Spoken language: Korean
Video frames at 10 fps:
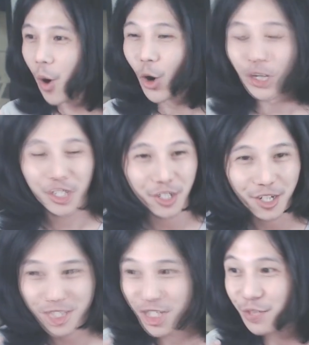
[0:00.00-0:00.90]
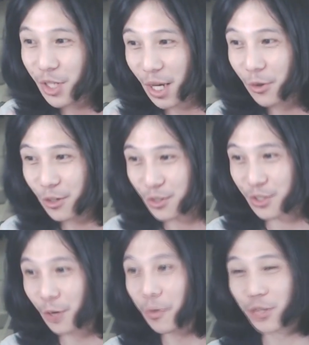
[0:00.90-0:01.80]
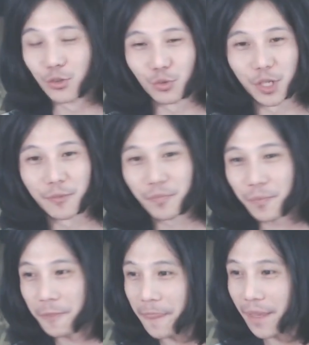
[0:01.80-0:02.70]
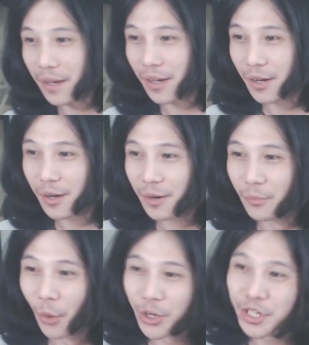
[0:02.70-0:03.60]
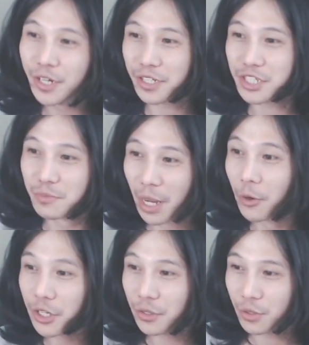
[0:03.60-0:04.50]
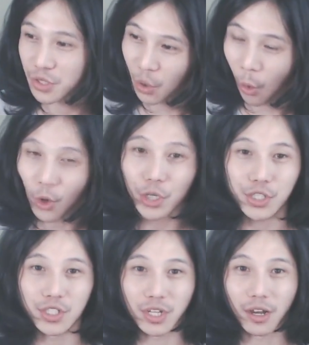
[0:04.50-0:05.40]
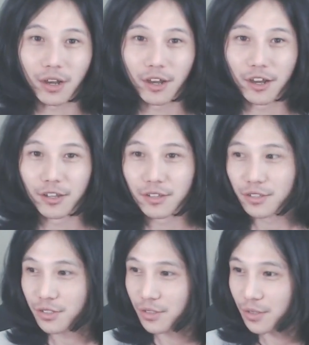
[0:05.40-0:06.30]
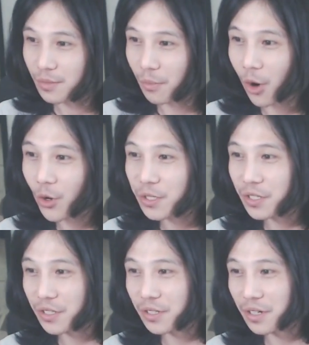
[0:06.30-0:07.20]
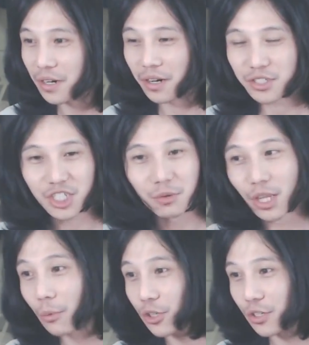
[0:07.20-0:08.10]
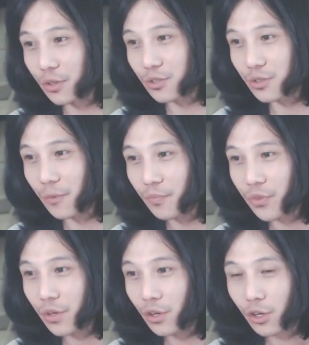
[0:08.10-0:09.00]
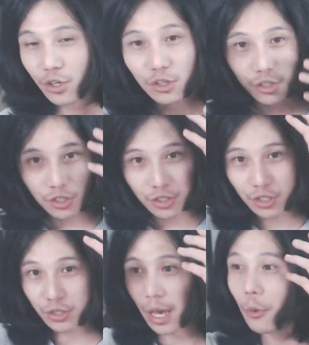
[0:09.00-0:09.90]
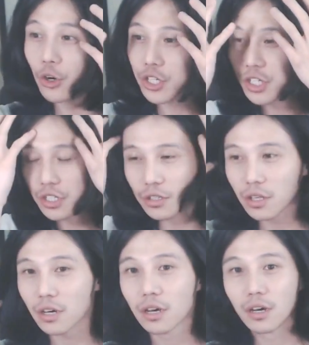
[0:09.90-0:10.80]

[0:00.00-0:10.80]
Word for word: 머리 길이가 지금의 내 머리였어 그 옆에 있던 놈이 머리 길이가 지금 내 머리 길이 거의 진짜 머리 길이가 지금의 내 머리 길이였어 내 머리 길인데